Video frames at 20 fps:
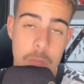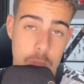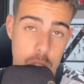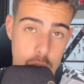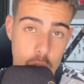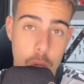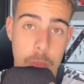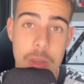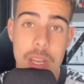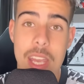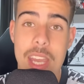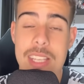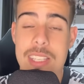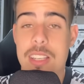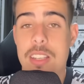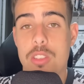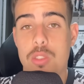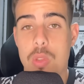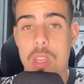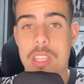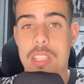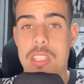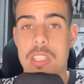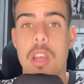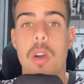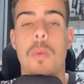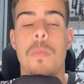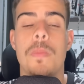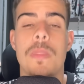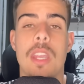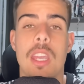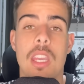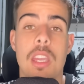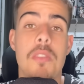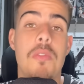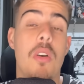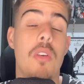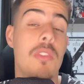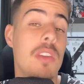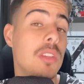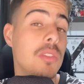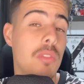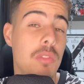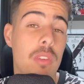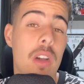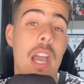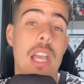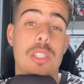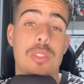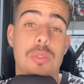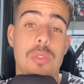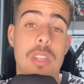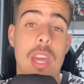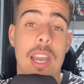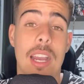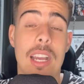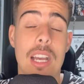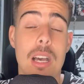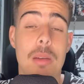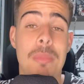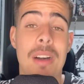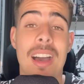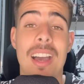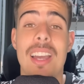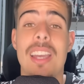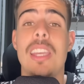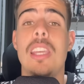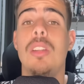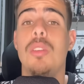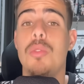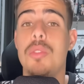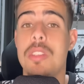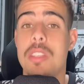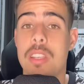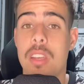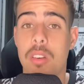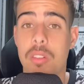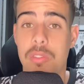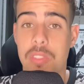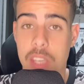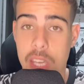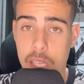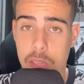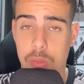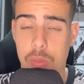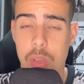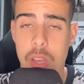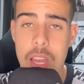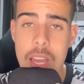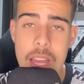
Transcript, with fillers: sobre essa situação envolvendo Vasco da Gama e Luciano Vieto.